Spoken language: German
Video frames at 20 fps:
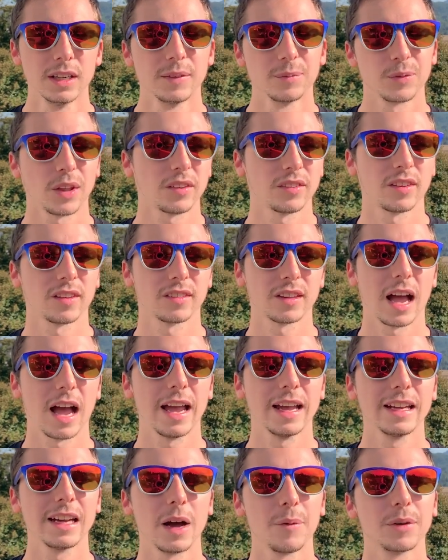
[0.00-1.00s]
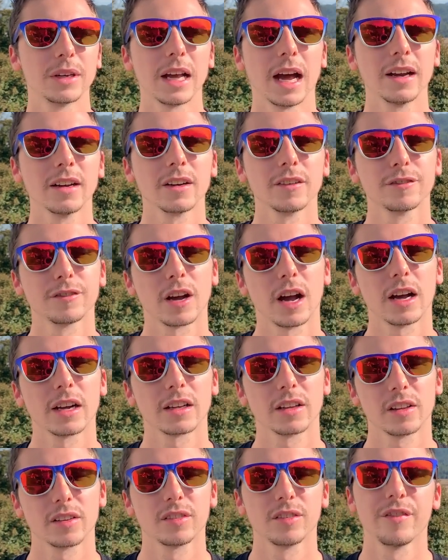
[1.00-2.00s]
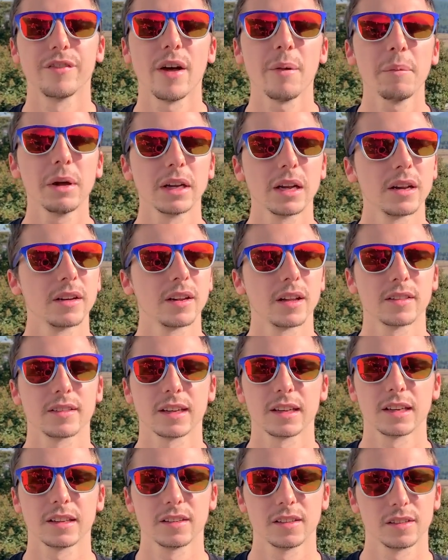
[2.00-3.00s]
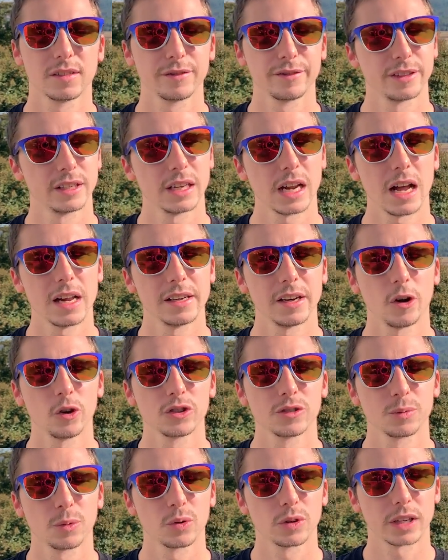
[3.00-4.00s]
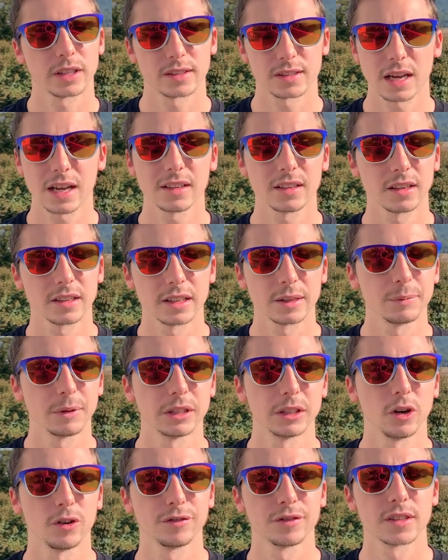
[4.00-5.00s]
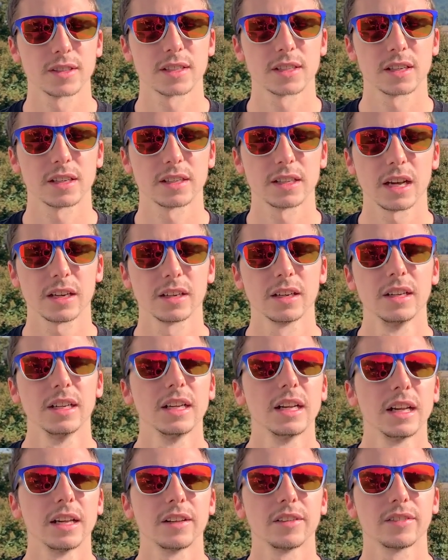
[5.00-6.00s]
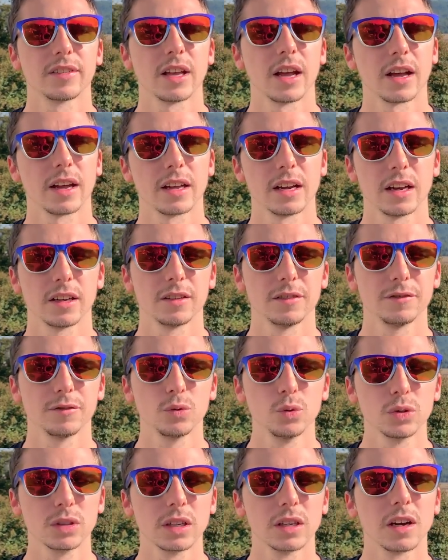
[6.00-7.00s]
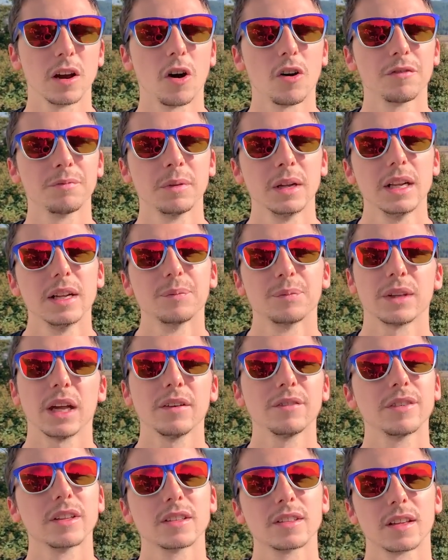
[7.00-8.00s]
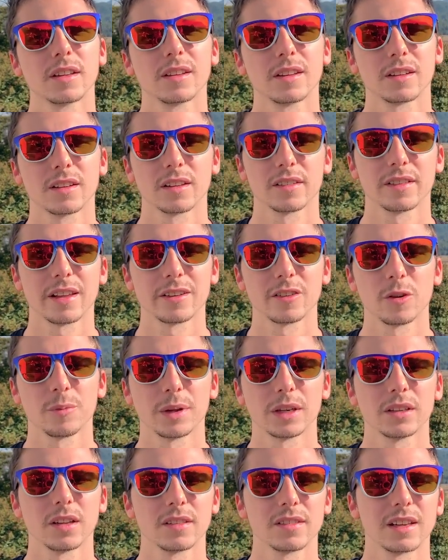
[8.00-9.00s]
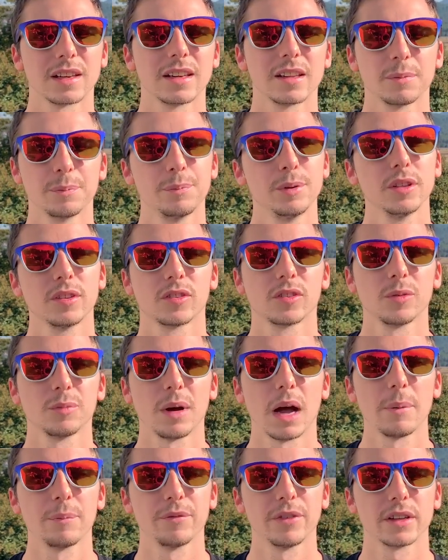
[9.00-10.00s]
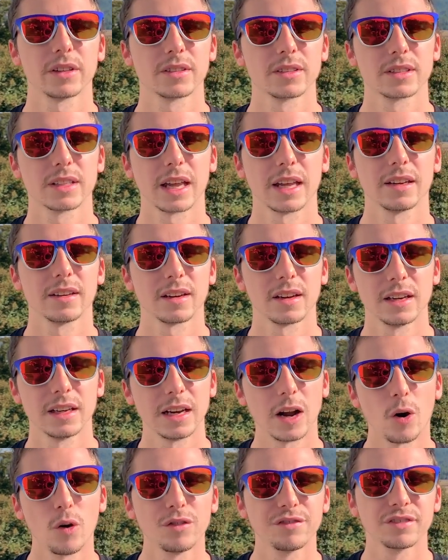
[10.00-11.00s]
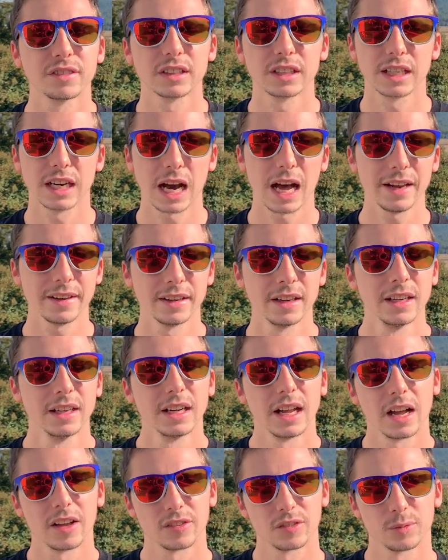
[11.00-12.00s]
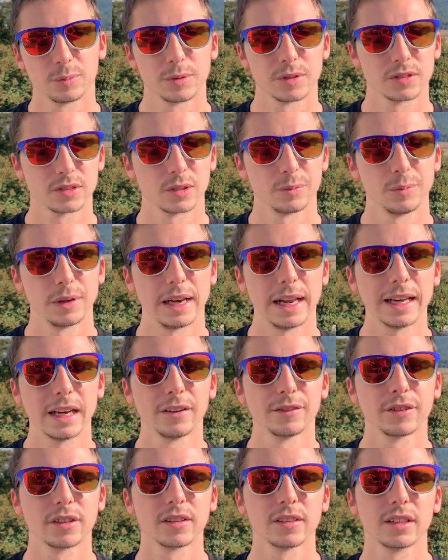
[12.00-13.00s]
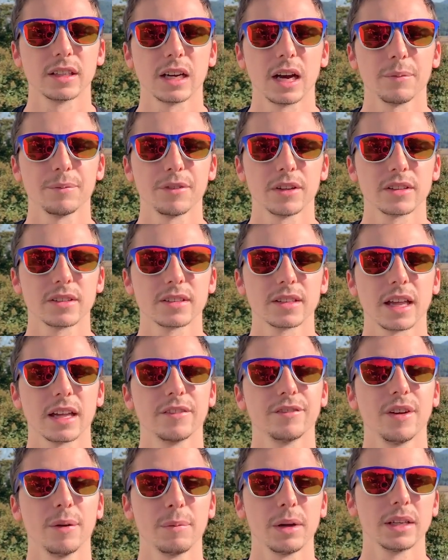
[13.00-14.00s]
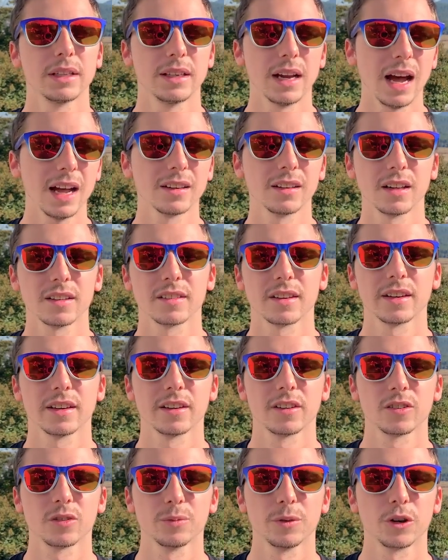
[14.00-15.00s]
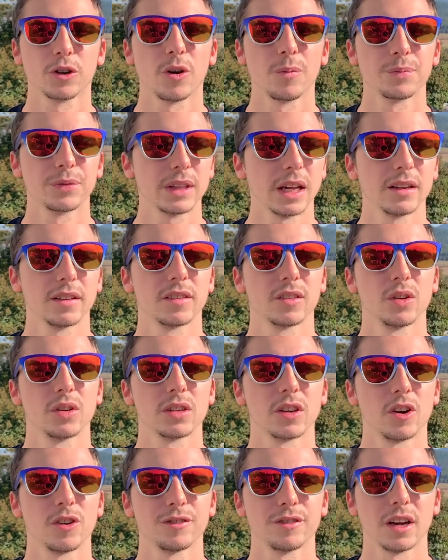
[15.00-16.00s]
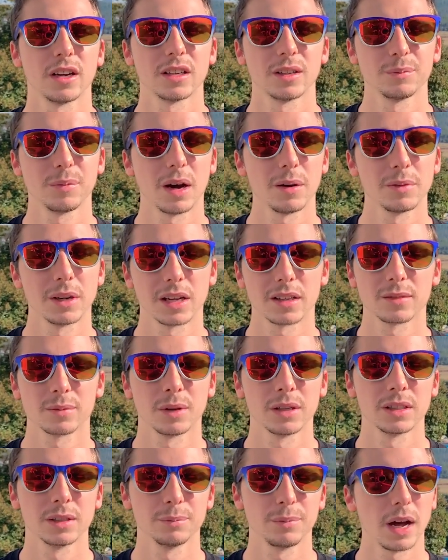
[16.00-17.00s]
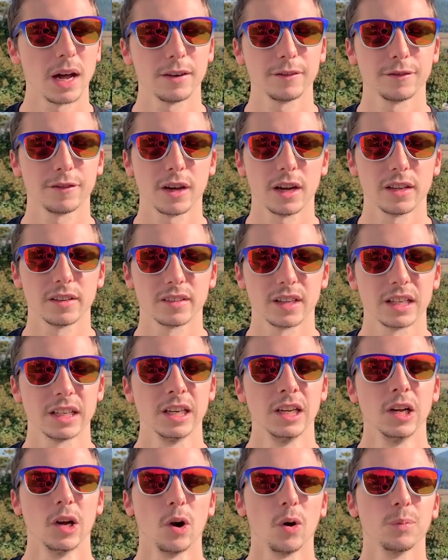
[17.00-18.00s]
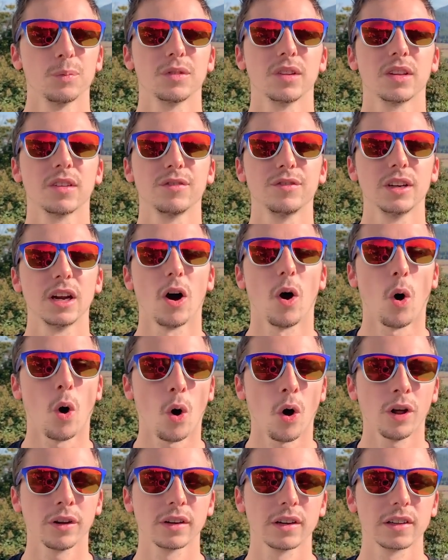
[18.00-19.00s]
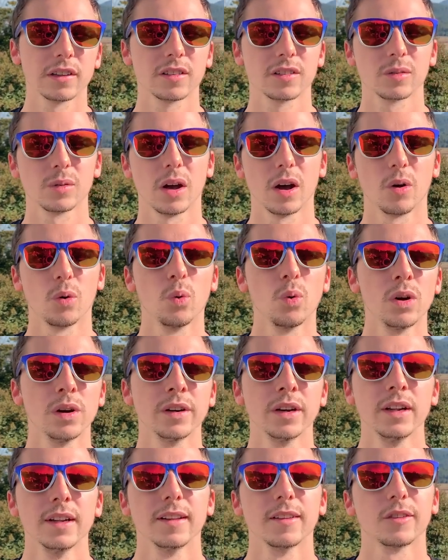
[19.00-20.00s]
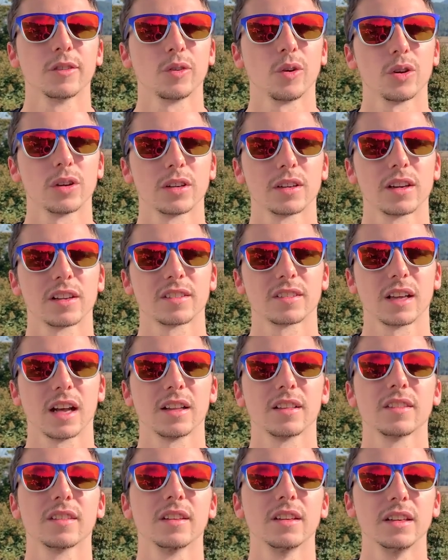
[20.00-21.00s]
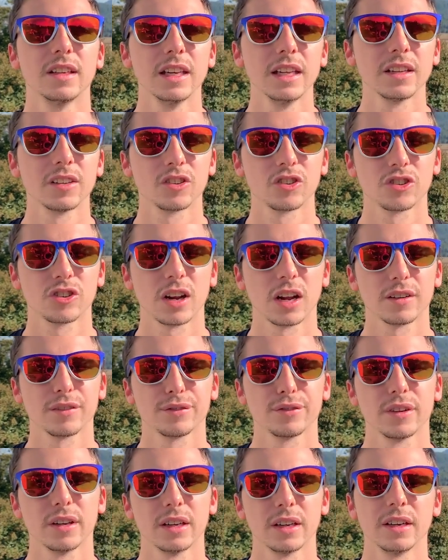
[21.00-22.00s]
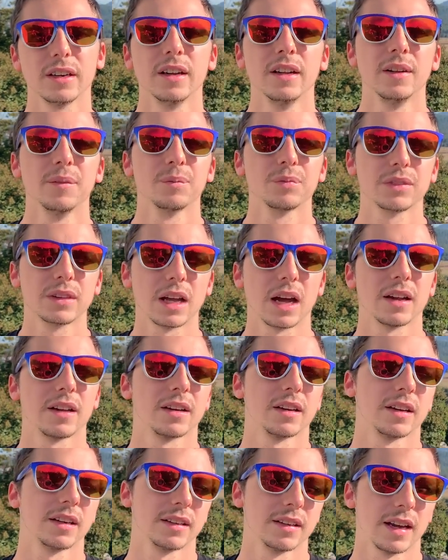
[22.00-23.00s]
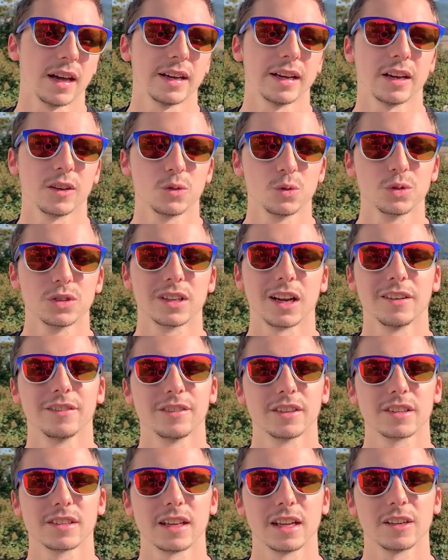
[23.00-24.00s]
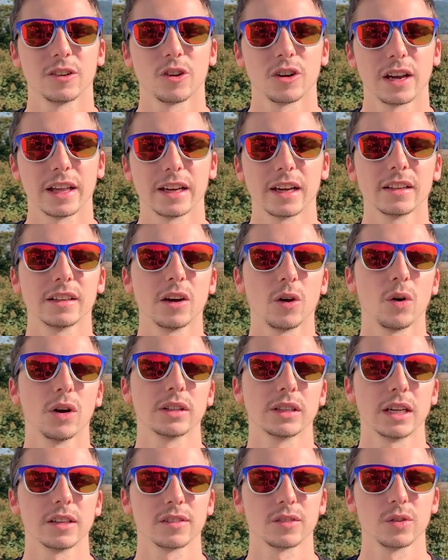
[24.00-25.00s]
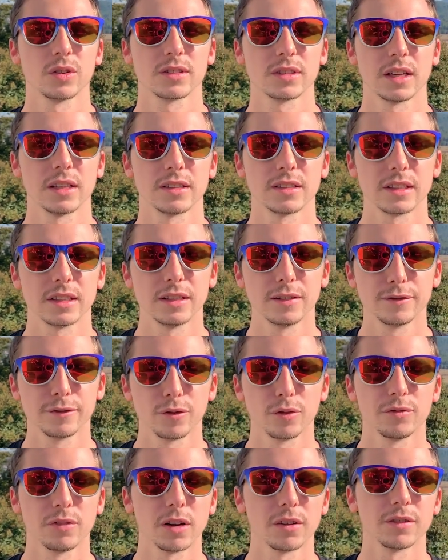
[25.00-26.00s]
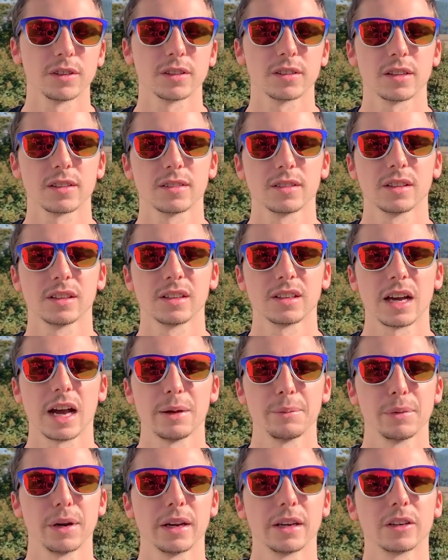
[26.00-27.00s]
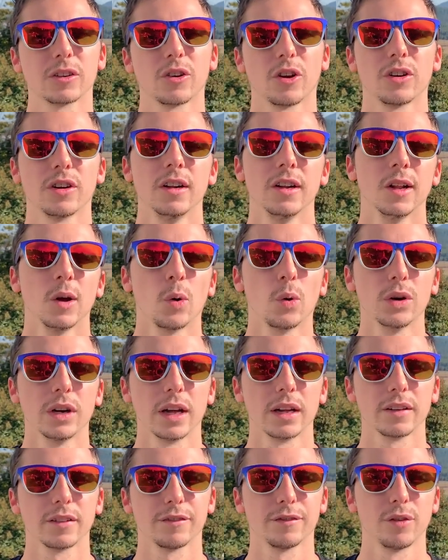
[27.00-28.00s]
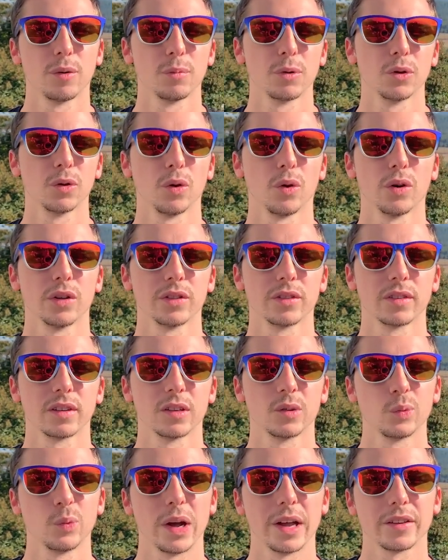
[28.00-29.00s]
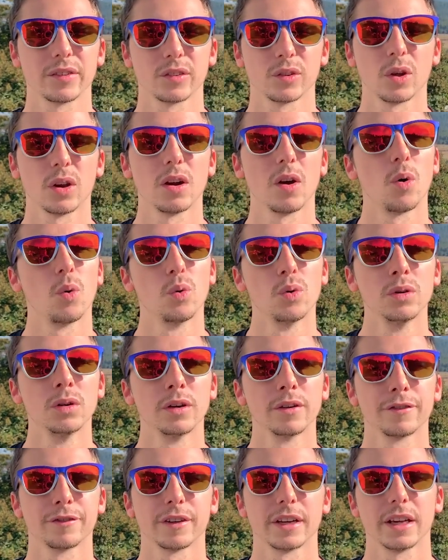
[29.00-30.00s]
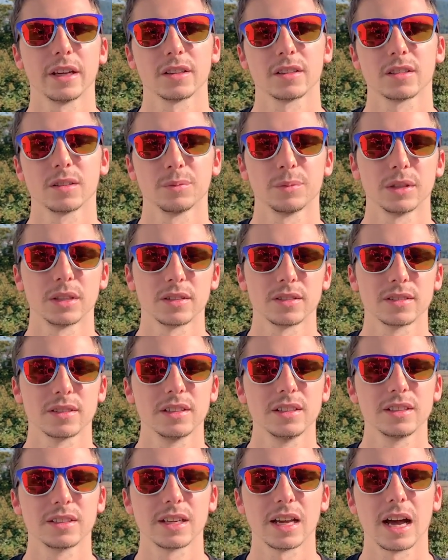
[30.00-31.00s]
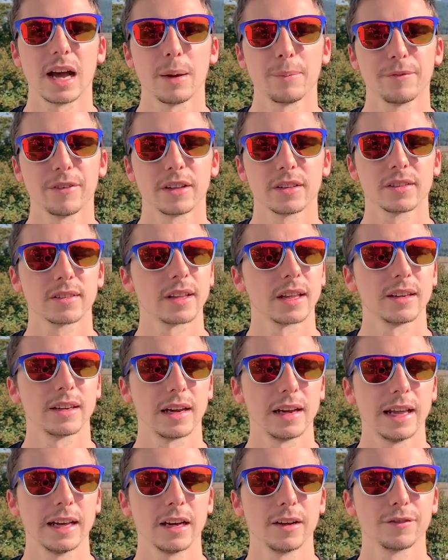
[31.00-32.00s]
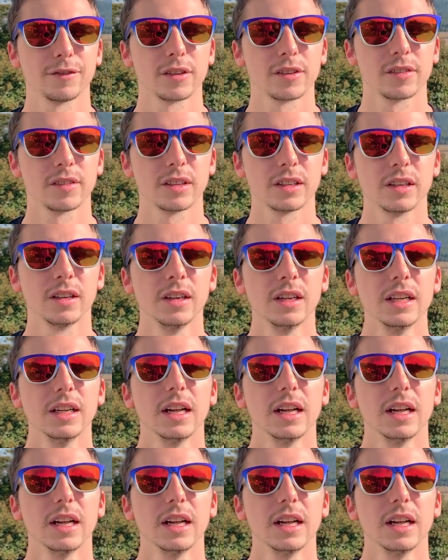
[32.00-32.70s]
Das ist das eine, aber die andere Frage ist, wenn man dann tatsächlich diesen finalen Ausbruch jetzt hat, den man ja offensichtlich hat, ist ja relativ gut gelaufen, dann wird es jetzt interessant, ob man tatsächlich bis zum Abwärtstrend laufen kann, also bis zum längerfristigen längerfristigen Abwärtstrend, wenn man da tatsächlich drüber kommt, dann sollte auch für Alibaba erstmal die Bahn frei sein, um sich wieder ordentlich zu erholen. Sollte das Ganze nicht stattfinden, dann, naja gut, dann wird es halt noch länger dauern. Ganz kurz als Info, weil wir es jetzt hier nicht einblenden können. 195 US-Dollar ungefähr zumindest liegt der Abwärtstrend, der längerfristige.